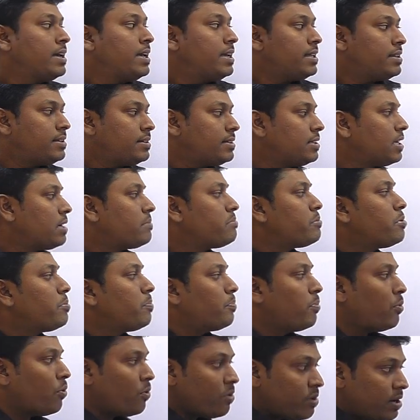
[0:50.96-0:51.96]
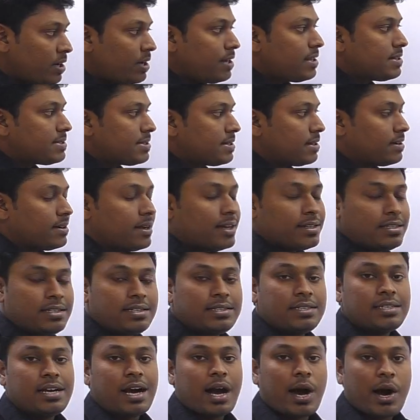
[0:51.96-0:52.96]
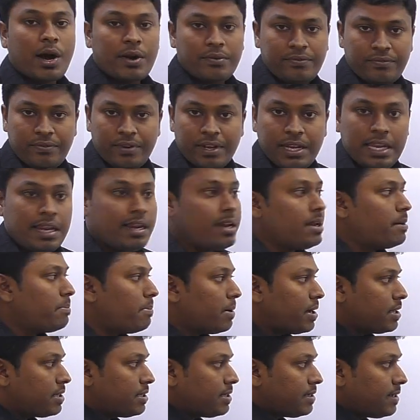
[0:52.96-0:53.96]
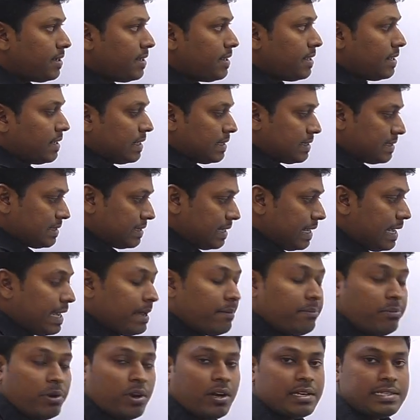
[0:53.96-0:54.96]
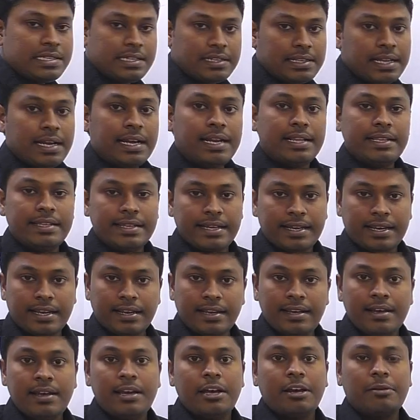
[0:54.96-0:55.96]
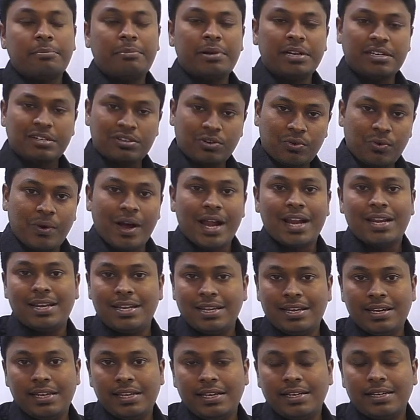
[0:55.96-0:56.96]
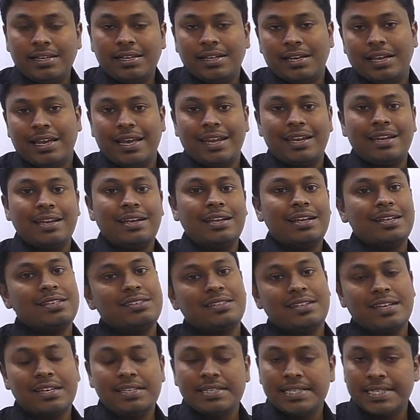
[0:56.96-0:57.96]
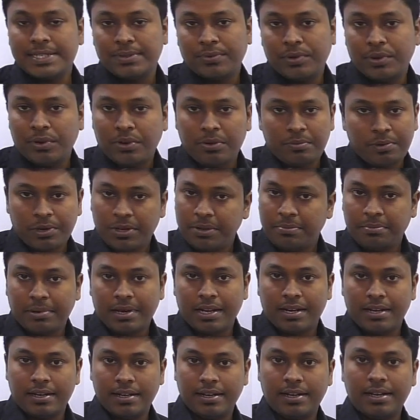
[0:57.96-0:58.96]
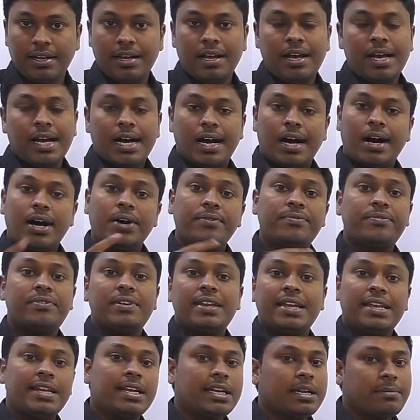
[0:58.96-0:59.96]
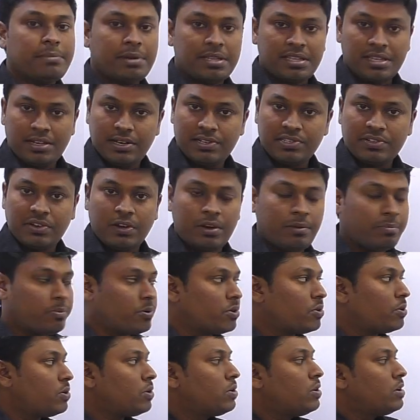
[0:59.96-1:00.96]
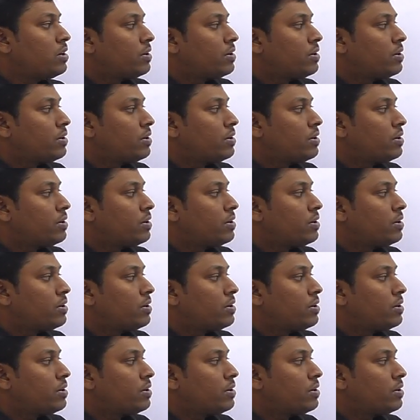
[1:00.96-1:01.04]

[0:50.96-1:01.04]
இது நம்ம போன லெசன் அதாவது ஆஃப் எல்லியில் பார்த்த சேம் லாஜிக் தான் எழுதியிருக்கேன் பட் குவார்ட்டர்லிக்கு என்னென்ன சேஞ்சஸ் வரும்னு மட்டும் பாருங்கள் ஆஃப் என்னென்ன மெத்தடில் சால்வ் பண்ணோம்